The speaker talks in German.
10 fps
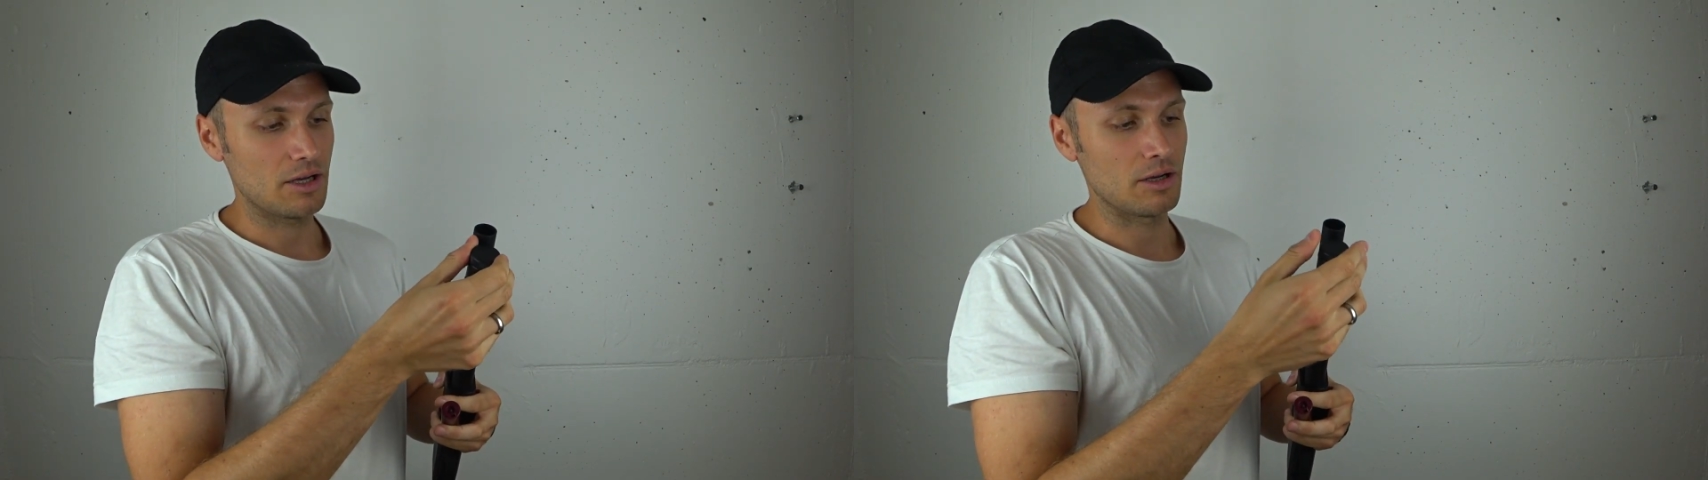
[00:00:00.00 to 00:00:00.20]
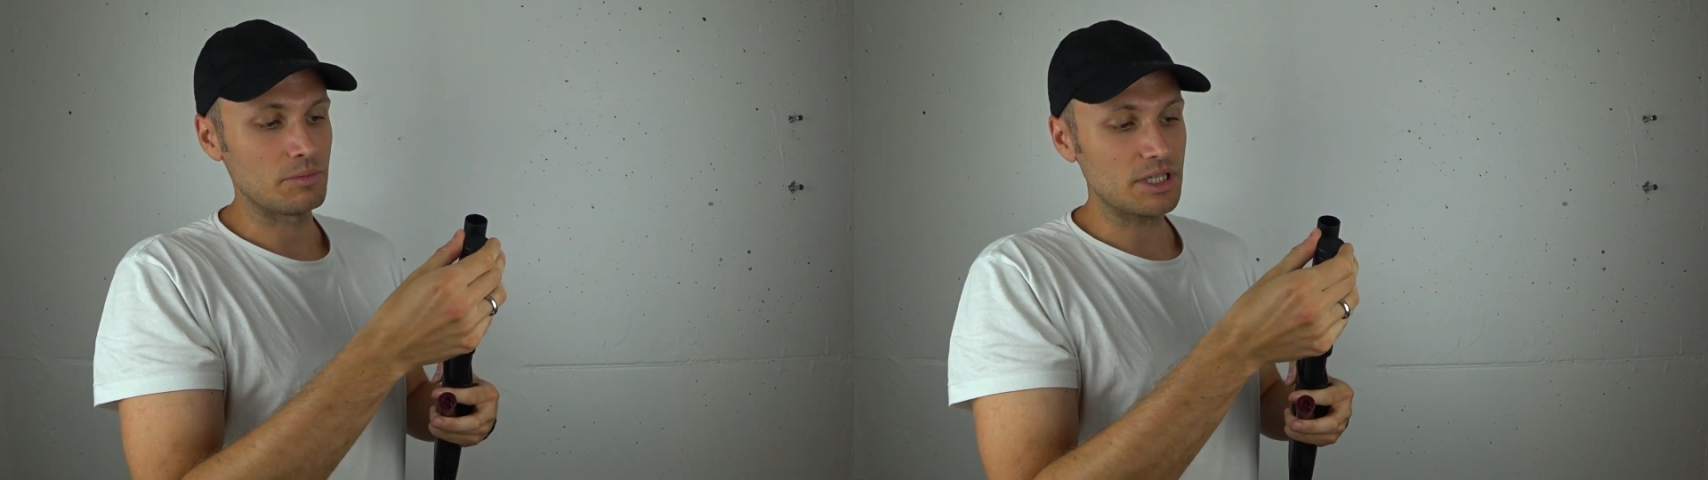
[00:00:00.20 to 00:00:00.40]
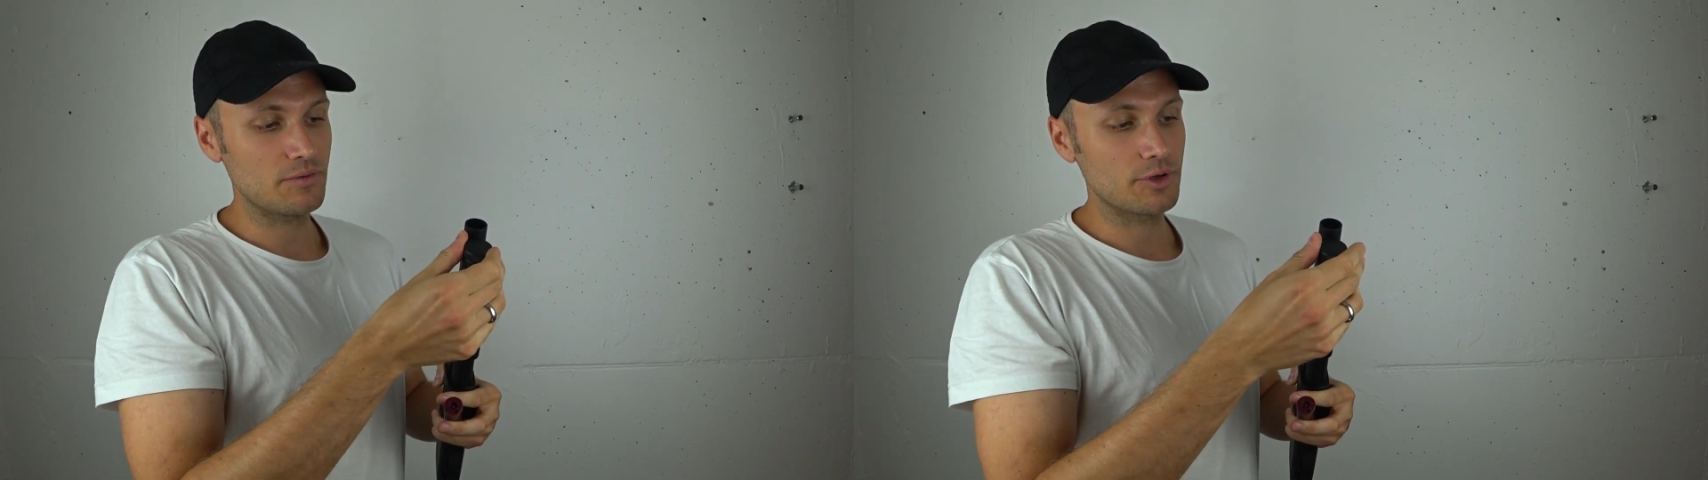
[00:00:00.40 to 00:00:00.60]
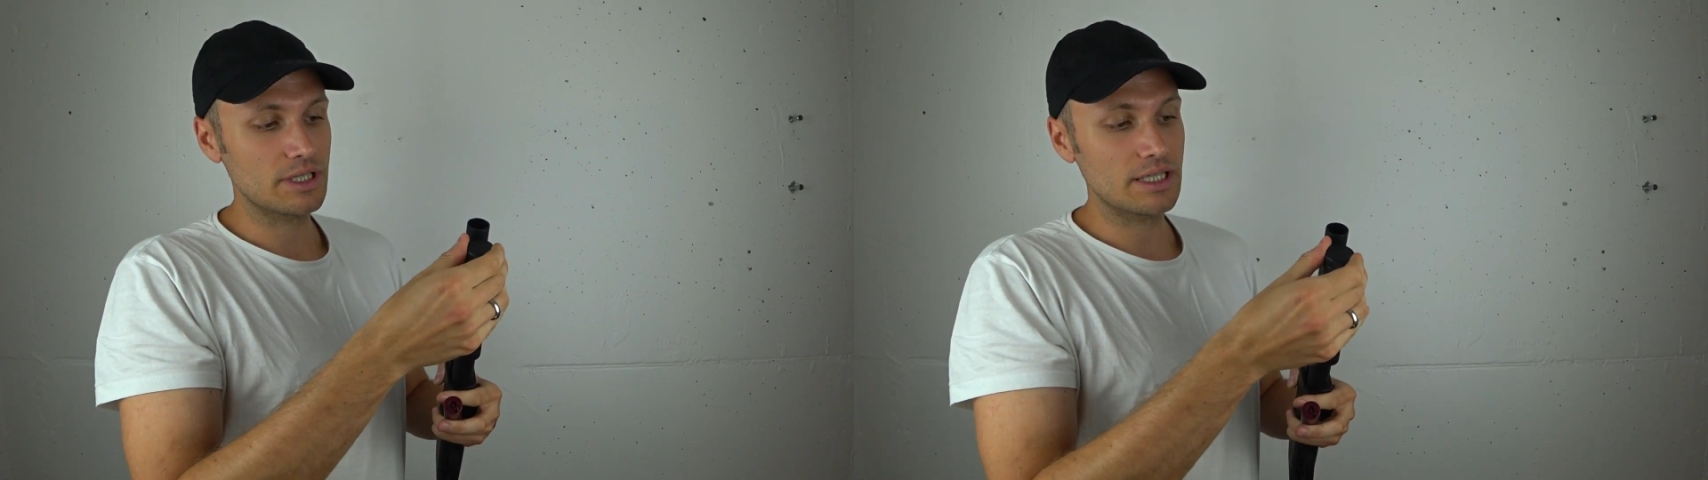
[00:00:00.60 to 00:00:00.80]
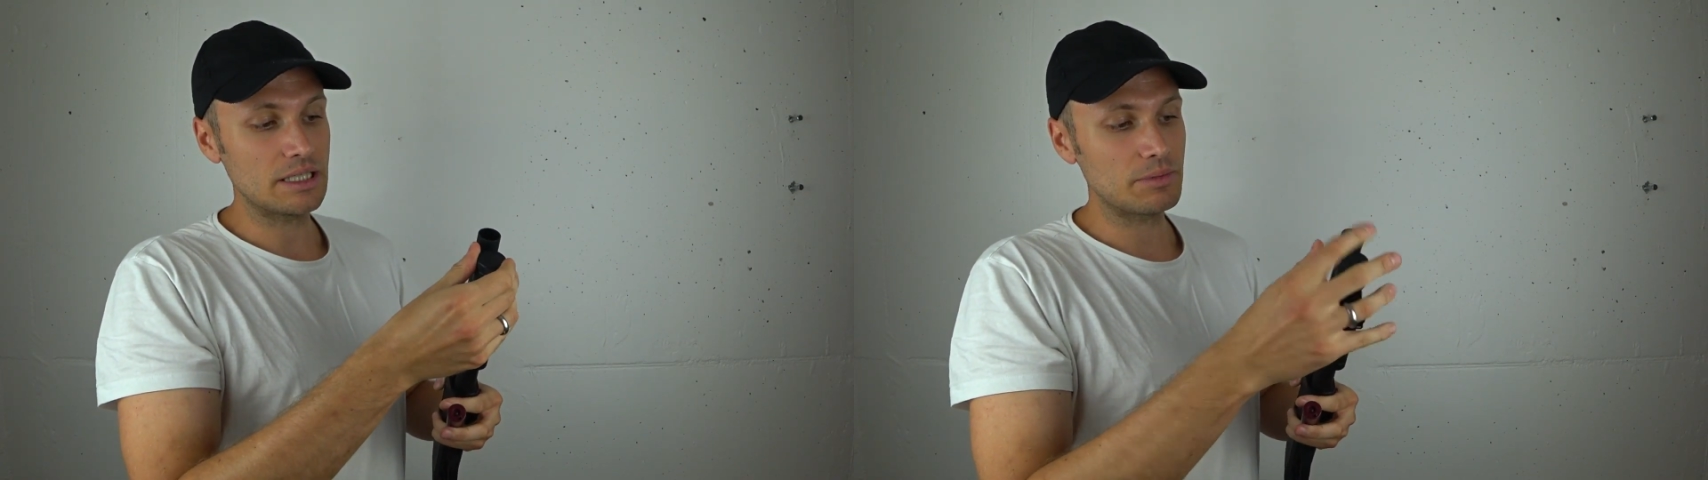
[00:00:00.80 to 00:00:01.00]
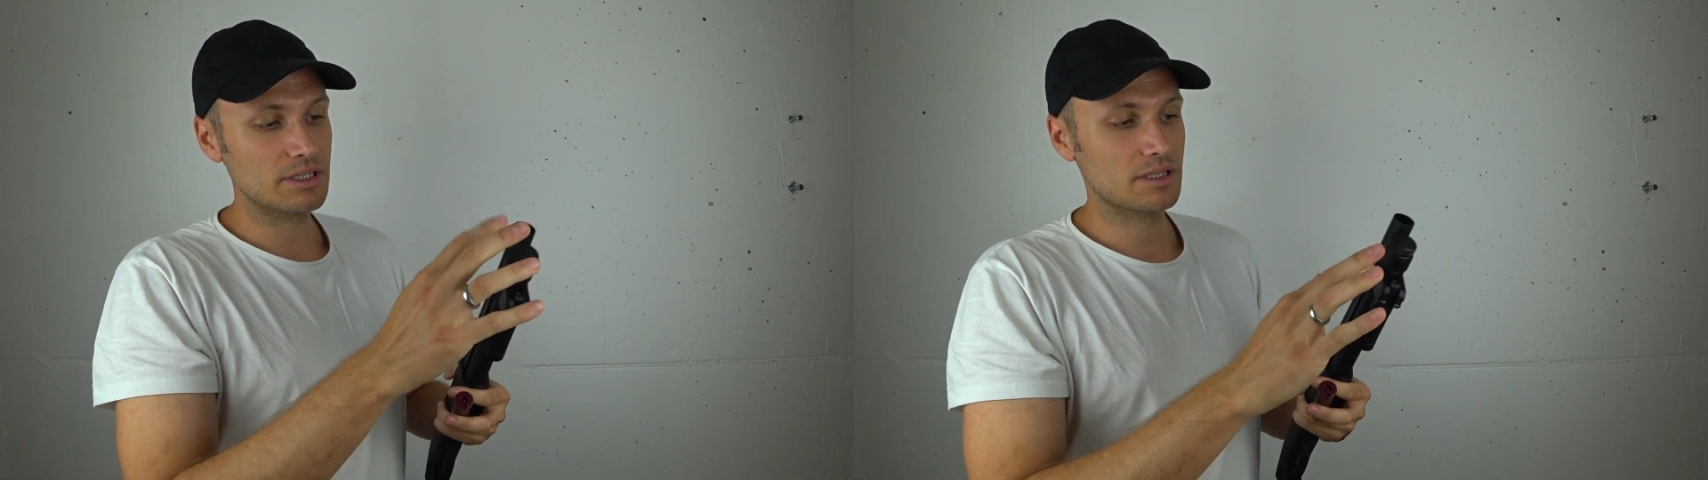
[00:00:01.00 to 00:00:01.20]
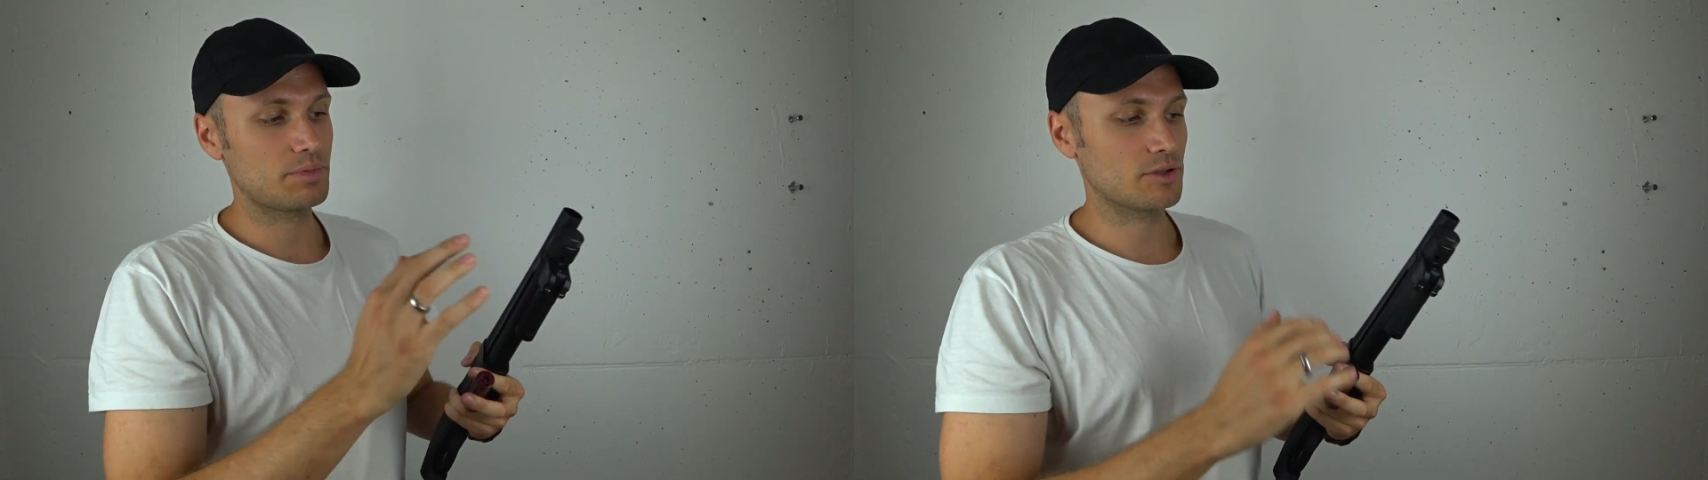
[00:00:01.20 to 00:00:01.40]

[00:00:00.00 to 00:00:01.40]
Ähm, ich würde hier niemals eine